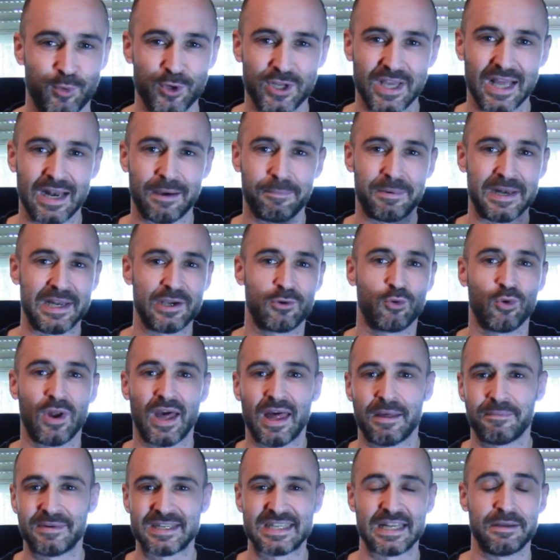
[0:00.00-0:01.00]
Porque a la película
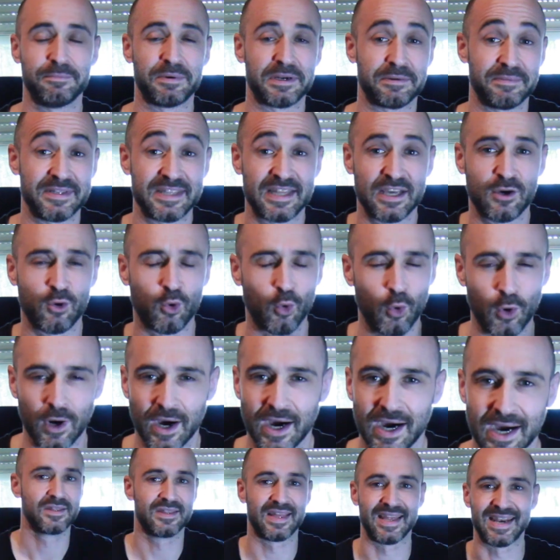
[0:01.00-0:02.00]
además le permite
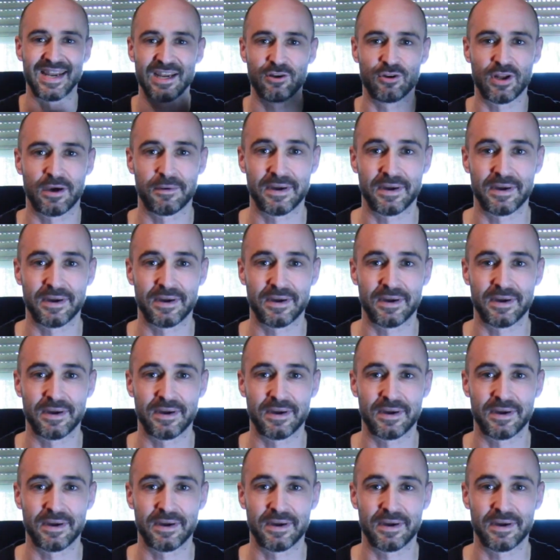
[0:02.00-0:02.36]
jugar, tener una